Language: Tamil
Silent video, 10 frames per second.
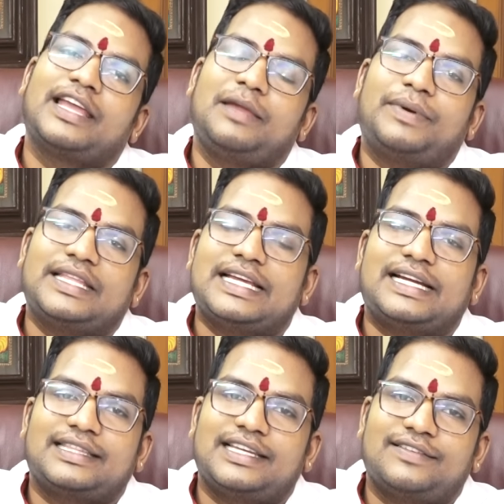இப்போ இந்த
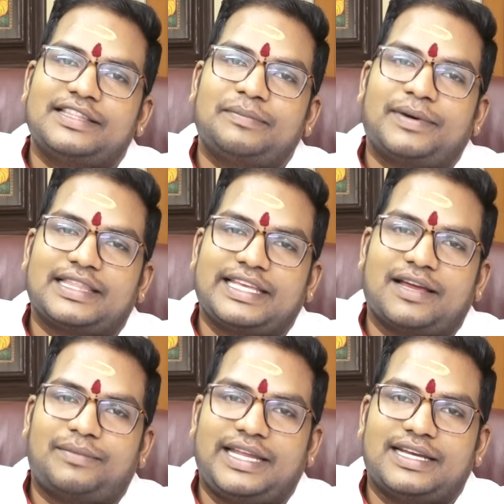இடத்துல வந்து பார்த்தீங்க
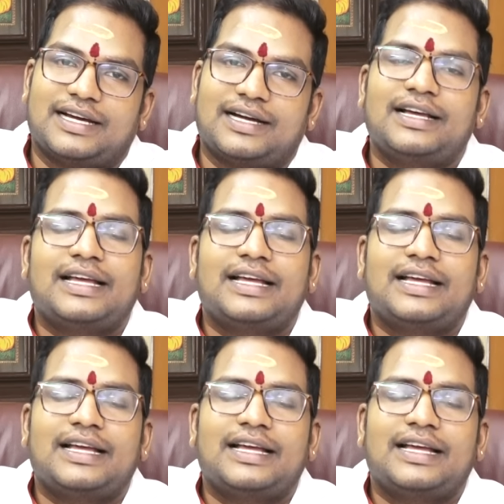அப்படின்னா